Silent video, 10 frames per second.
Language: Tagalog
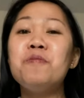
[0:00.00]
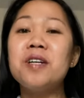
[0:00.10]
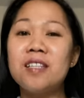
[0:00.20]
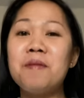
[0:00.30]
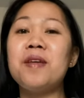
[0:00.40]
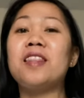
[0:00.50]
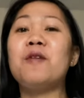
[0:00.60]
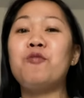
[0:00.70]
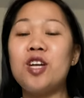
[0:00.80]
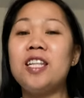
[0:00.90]
mga damit na
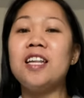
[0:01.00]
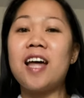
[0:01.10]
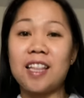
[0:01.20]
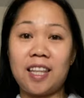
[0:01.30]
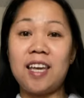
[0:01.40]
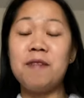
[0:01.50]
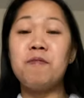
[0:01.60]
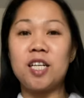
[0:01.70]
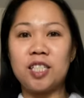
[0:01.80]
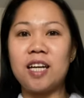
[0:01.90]
pwede nating
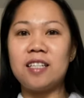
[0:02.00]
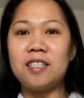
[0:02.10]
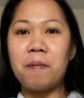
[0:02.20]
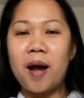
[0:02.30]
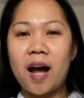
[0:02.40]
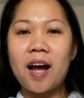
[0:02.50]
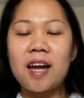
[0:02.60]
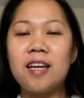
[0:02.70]
plansyahin sa bahay.